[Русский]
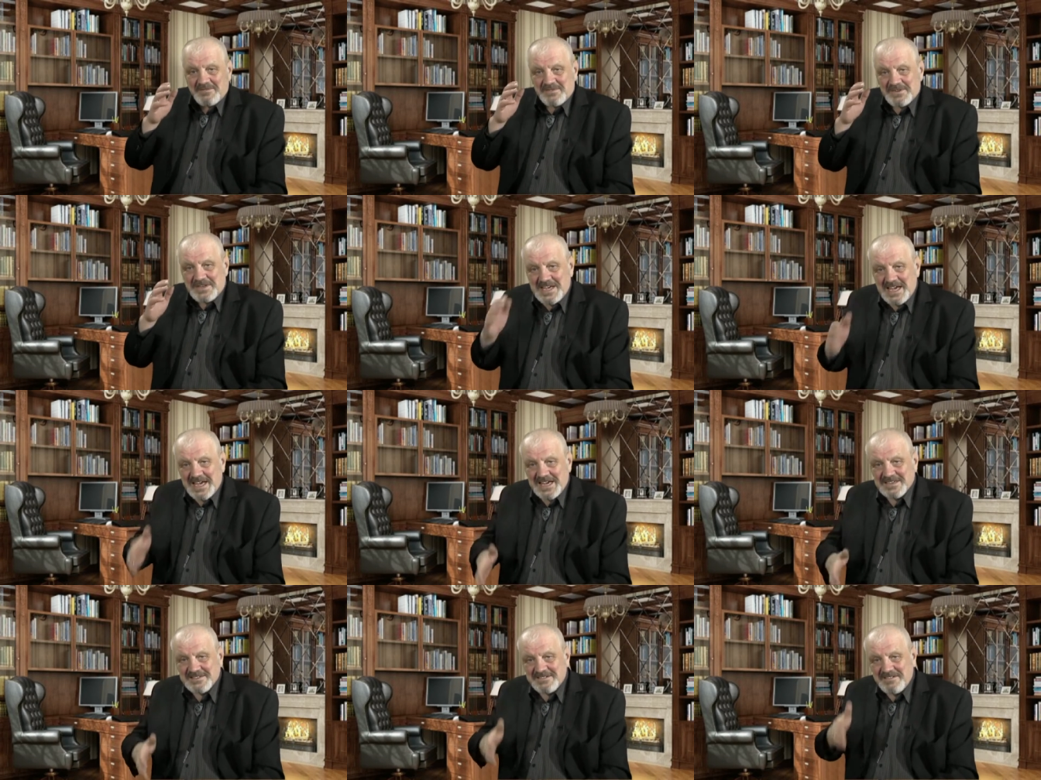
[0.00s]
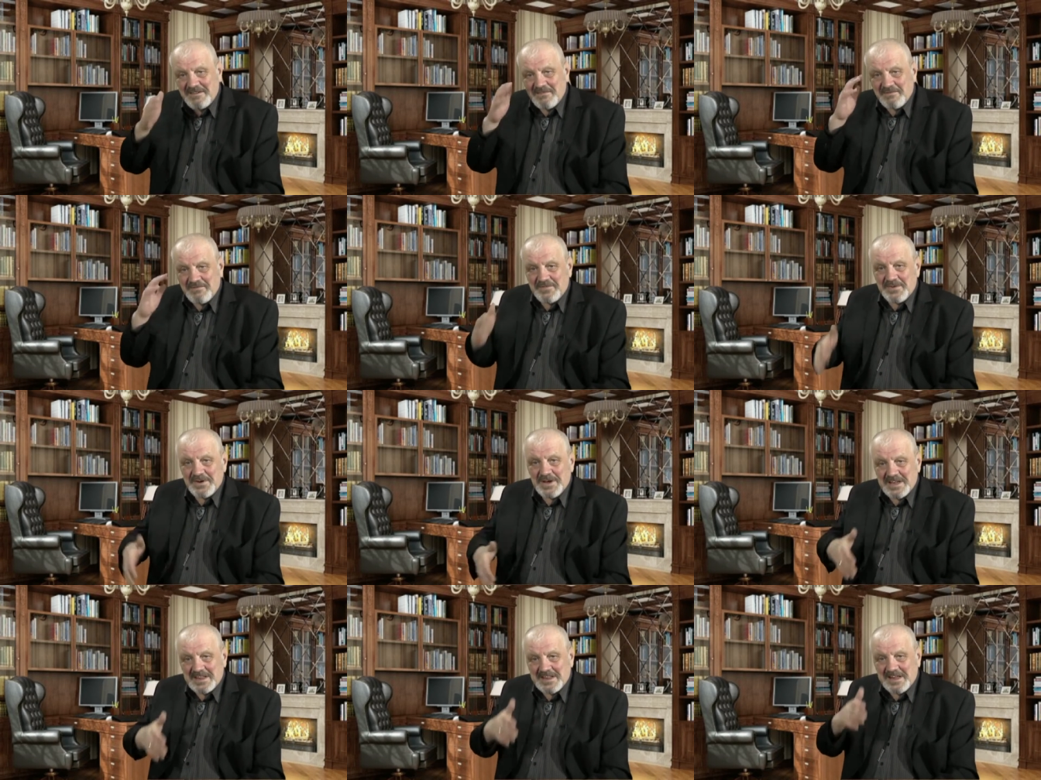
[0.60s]
в детстве
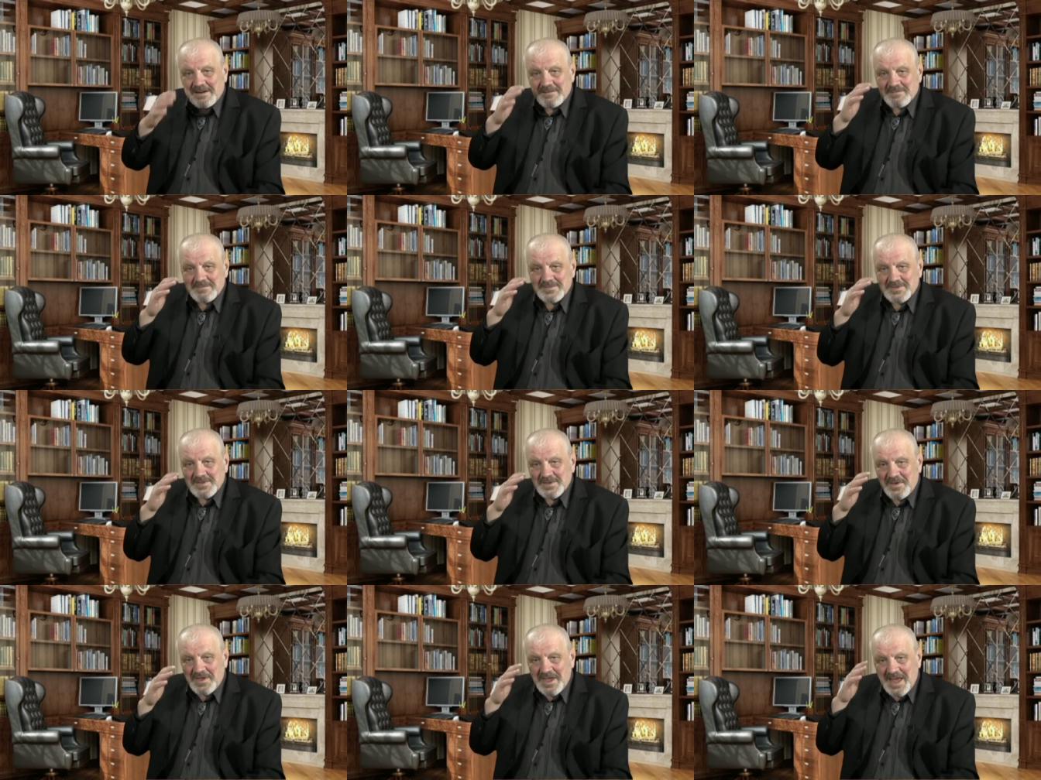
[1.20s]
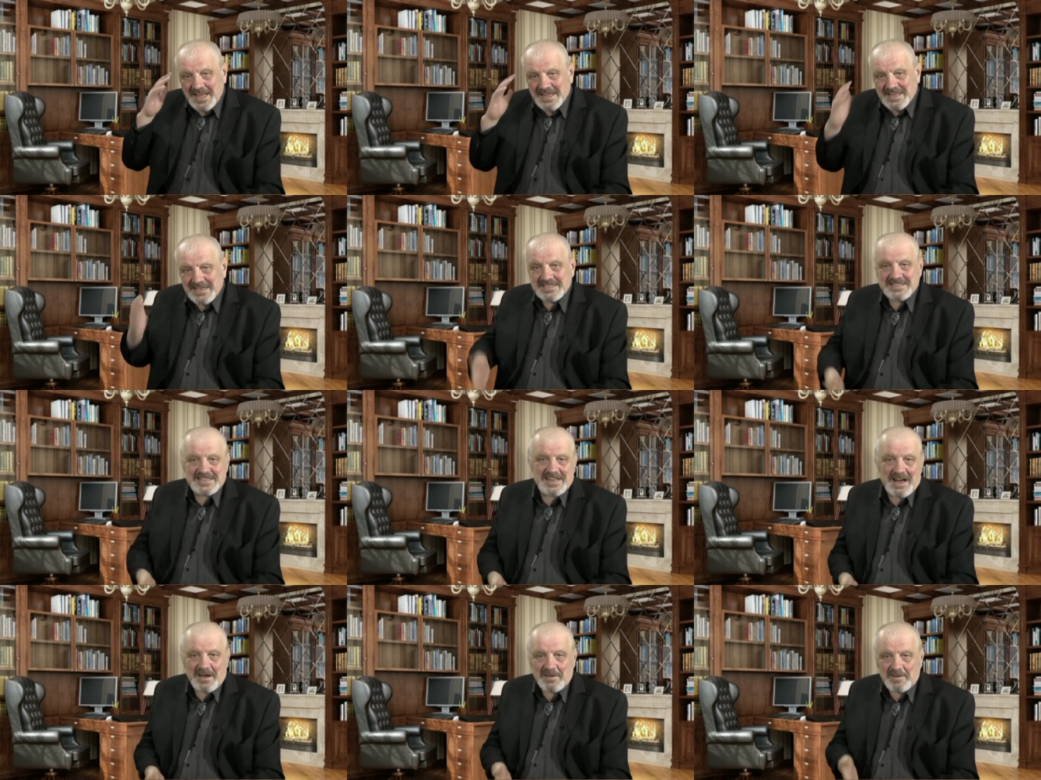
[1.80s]
вы там, ну, я не
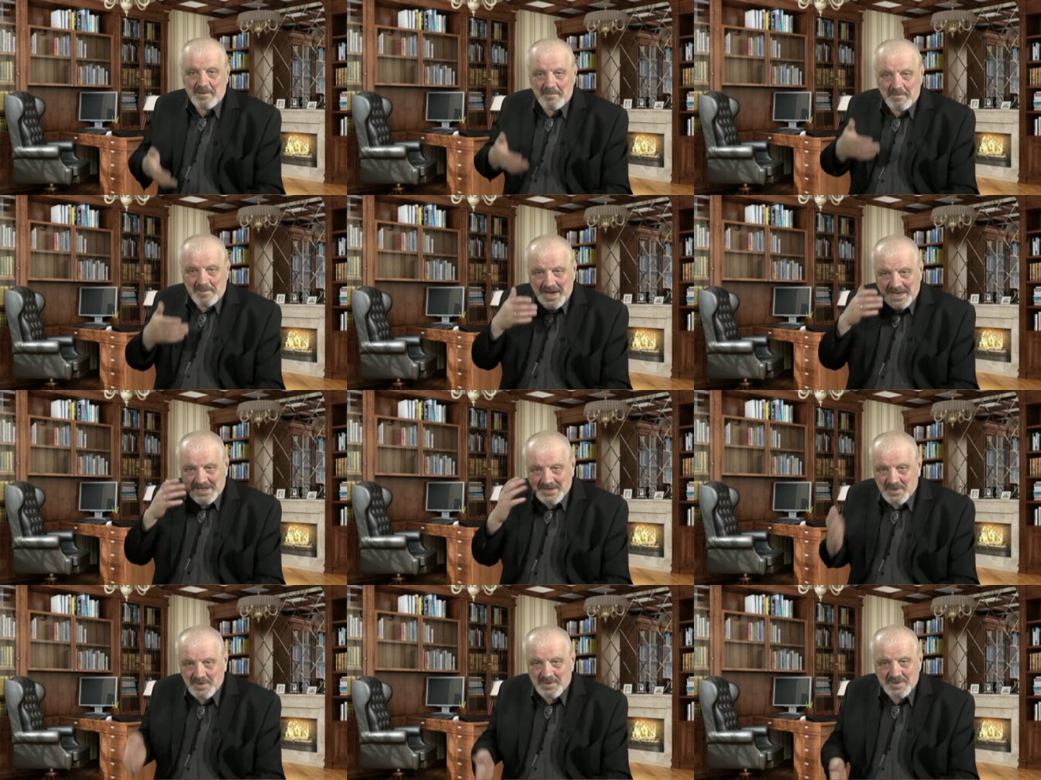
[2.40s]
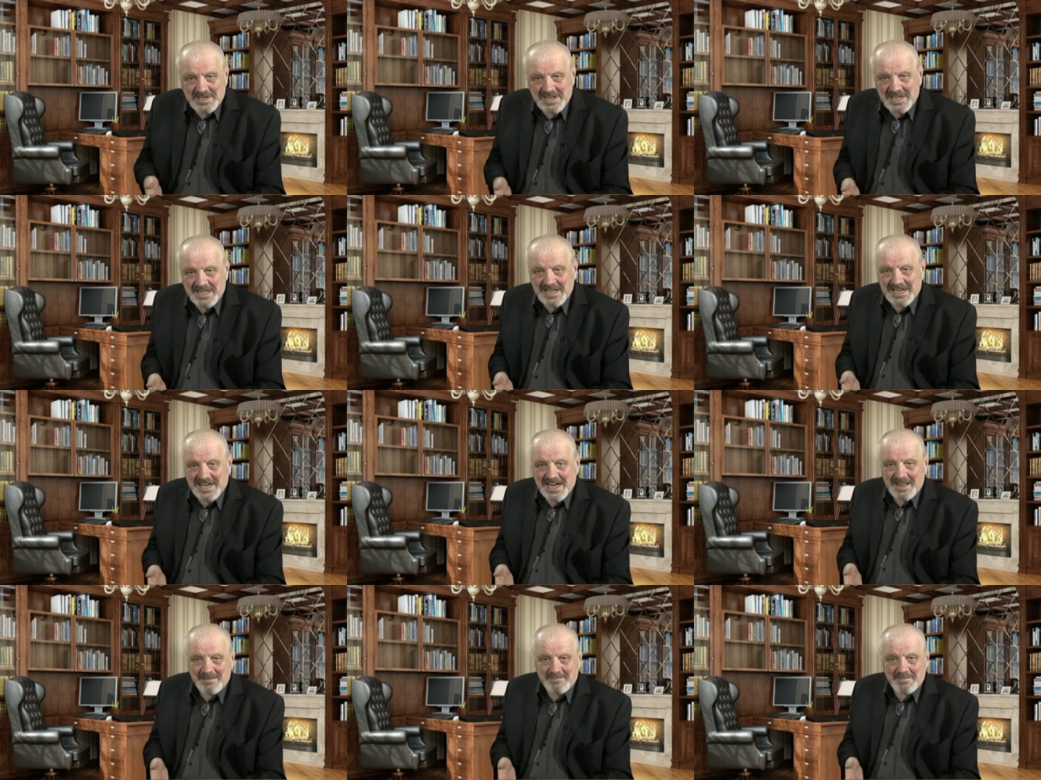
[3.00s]
знаю, там, котенка
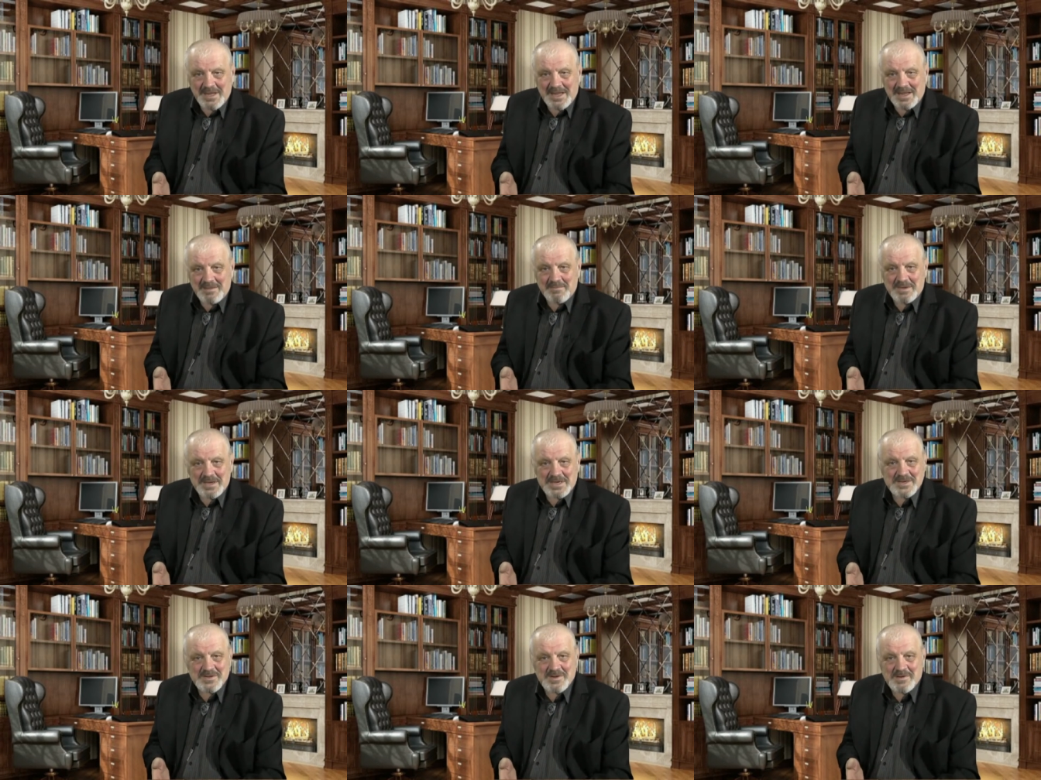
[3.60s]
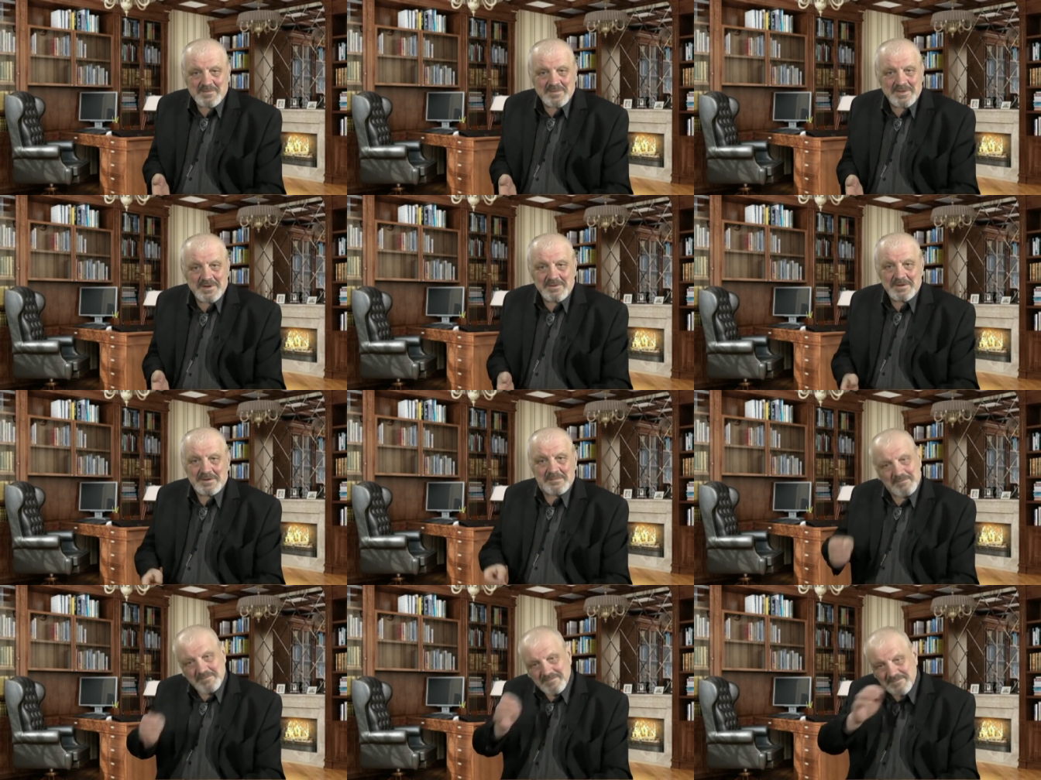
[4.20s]
накормили
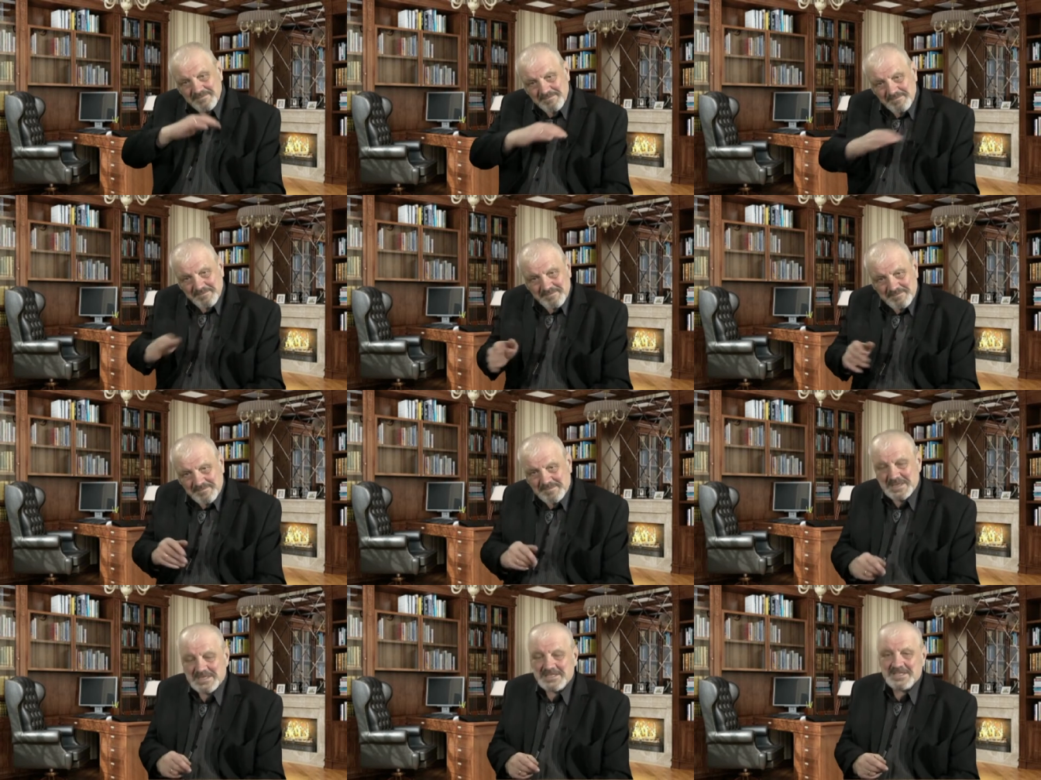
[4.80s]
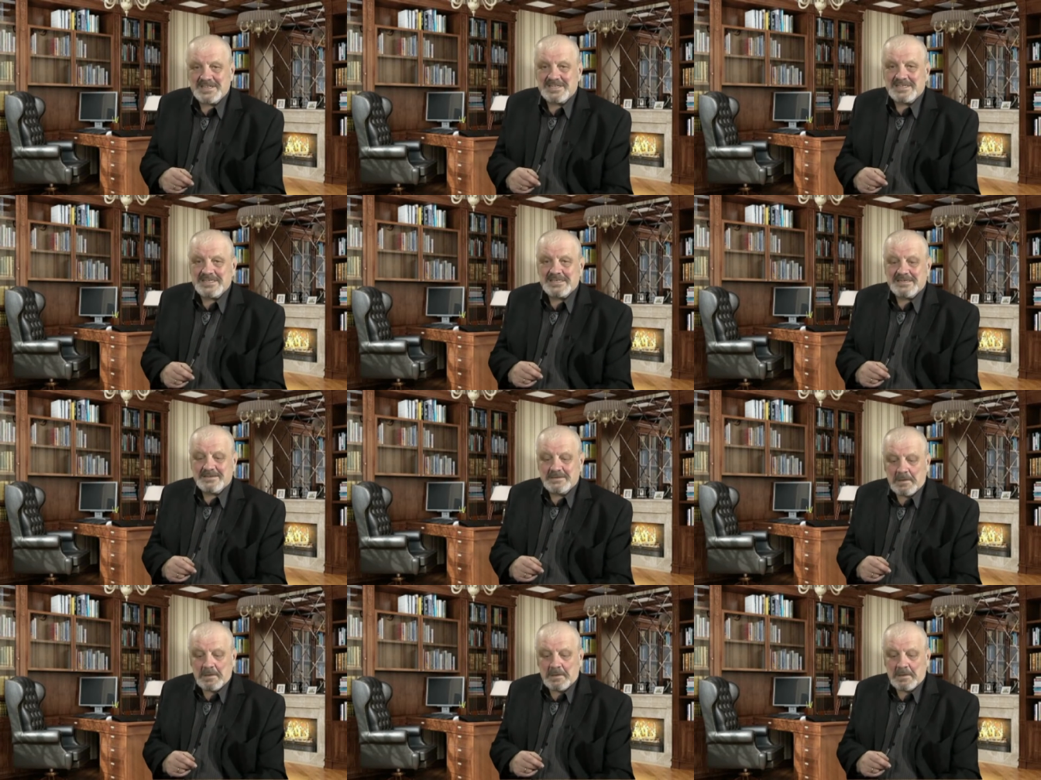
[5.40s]
бездомного. Пишите